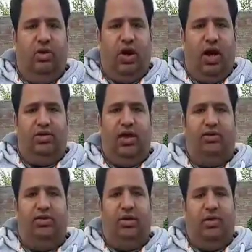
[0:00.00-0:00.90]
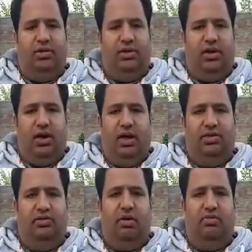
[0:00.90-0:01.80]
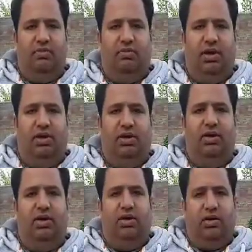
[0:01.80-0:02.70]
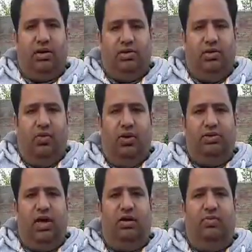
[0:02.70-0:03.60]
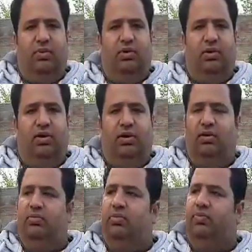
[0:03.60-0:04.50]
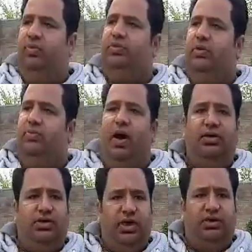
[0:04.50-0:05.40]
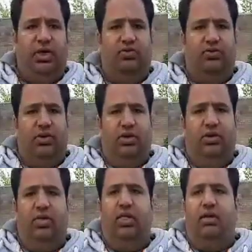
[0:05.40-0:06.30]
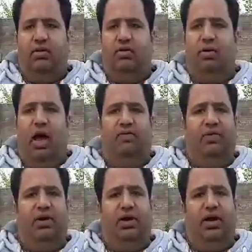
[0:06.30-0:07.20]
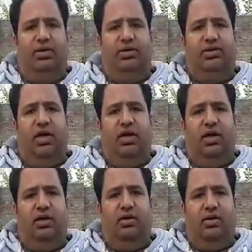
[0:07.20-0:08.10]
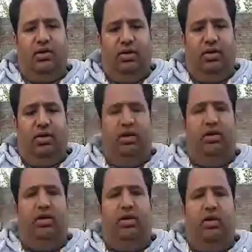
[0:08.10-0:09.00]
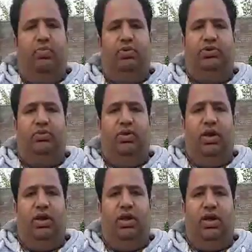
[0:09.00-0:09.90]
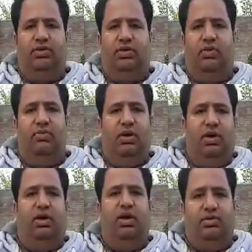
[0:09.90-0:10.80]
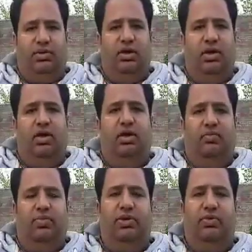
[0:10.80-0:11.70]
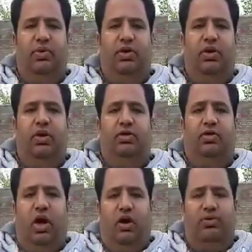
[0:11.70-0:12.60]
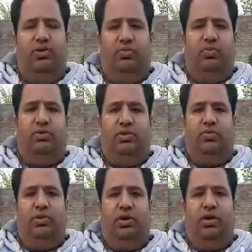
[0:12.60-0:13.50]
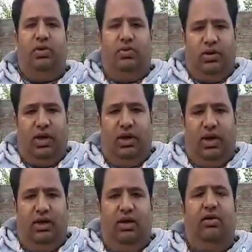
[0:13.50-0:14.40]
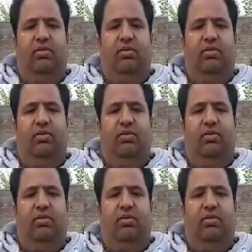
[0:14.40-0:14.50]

और आज़ाद साहब एज ए राज्यसभा मेंबर 2000 पिछले पाँच छः सालों से हाफ ए डिकेट से ज़्यादा अपोजिशन में लगे हैं राज्यसभा में अगेंस्ट बीजेपी तो हाउ इज़ इट पॉसिबल कि उनके ये